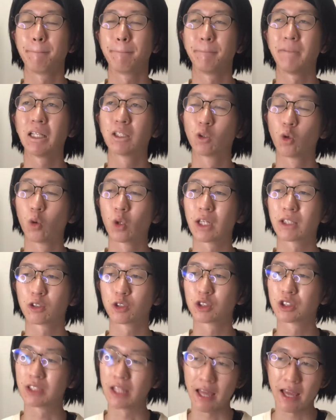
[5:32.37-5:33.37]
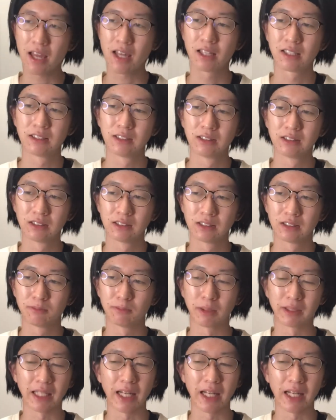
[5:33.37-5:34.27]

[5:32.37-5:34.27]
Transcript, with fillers: まあ、動画として、まあ、